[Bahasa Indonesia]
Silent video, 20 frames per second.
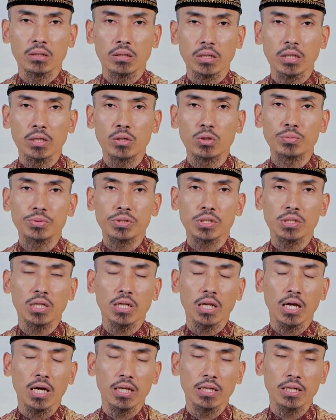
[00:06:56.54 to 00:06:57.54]
hidup
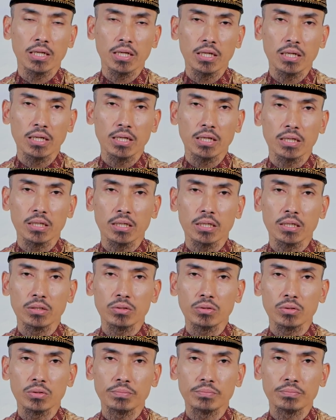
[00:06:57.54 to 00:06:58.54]
sederhana,
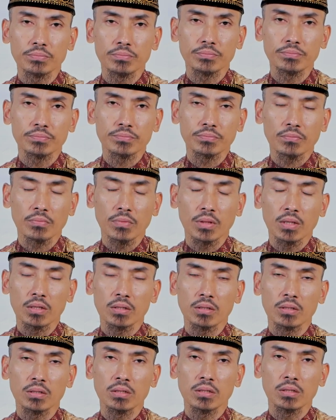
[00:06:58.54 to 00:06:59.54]
hidup
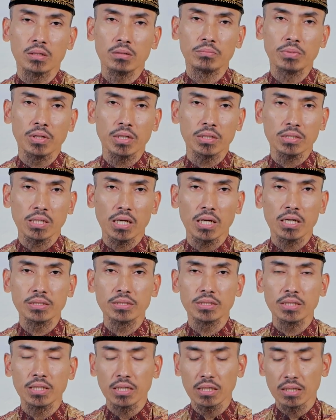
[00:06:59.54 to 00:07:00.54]
uh,
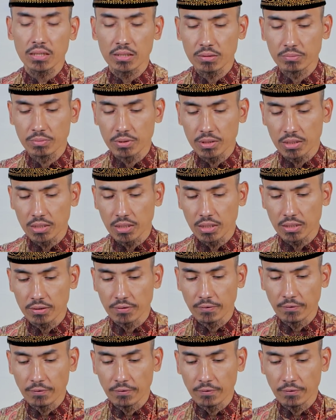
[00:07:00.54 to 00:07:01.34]
bersahaja demikian.